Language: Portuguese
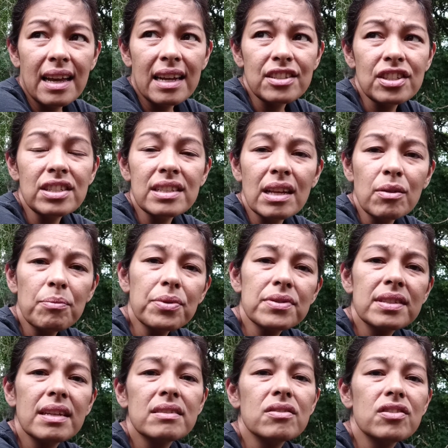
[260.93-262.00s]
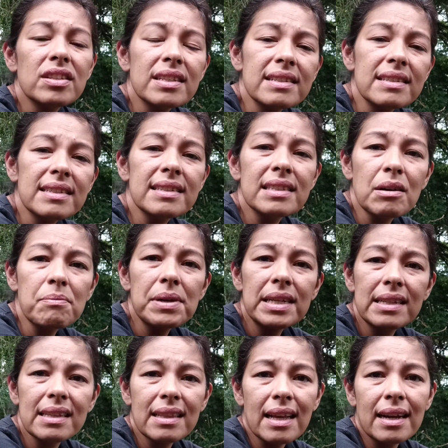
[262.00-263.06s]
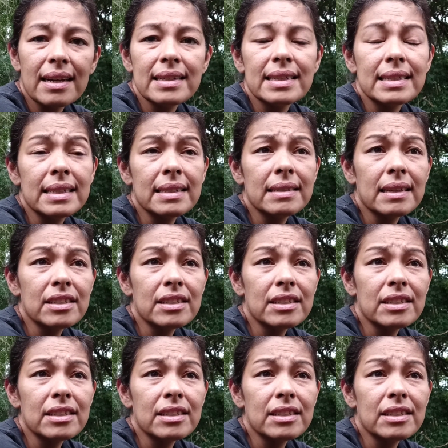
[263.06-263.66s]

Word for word: a gente está num processo de transição planetária, né?